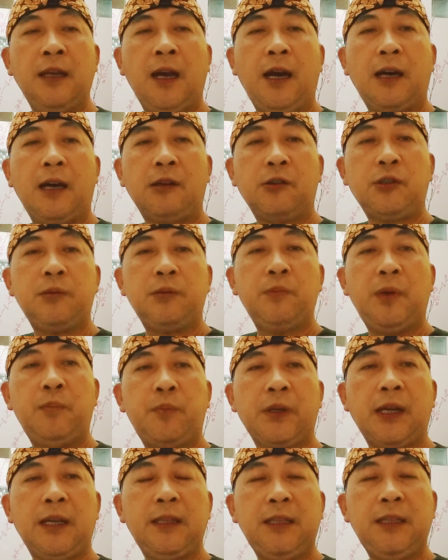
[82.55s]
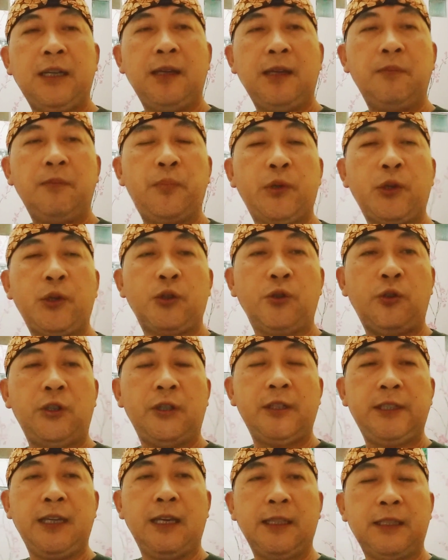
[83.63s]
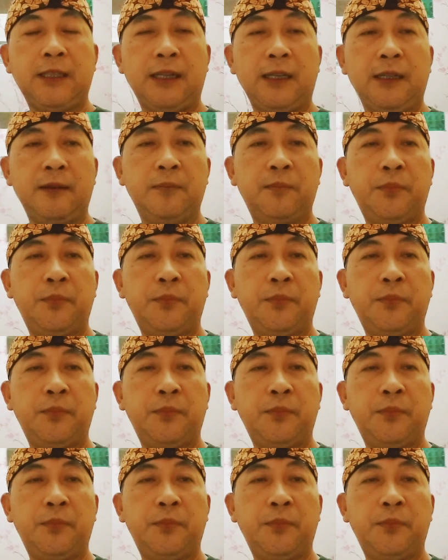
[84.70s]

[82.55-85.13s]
harus memperhatikan protokol kesehatan.